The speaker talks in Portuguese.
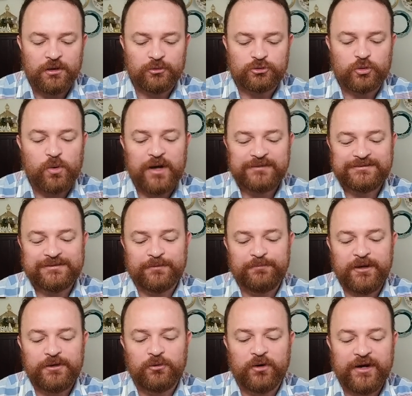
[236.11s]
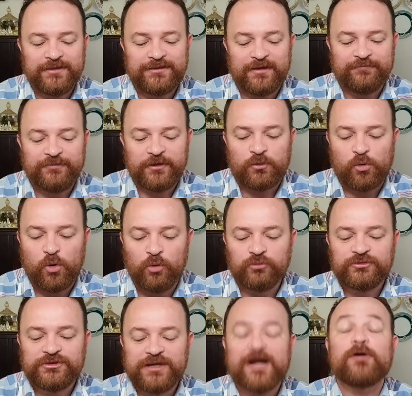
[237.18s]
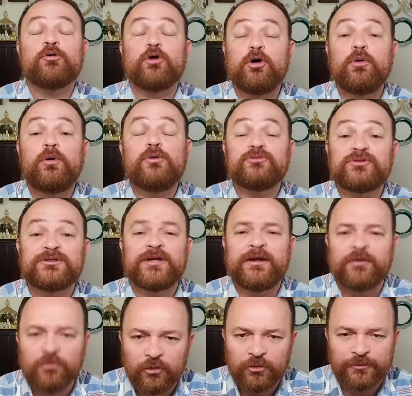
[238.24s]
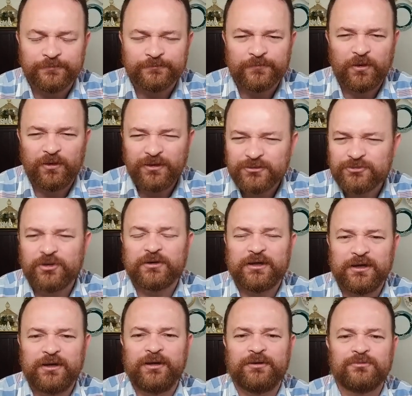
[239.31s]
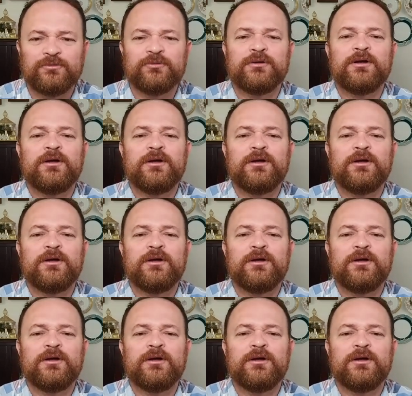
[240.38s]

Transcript: os quais também o rei Davi consagrou ao Senhor. Olha só que lindo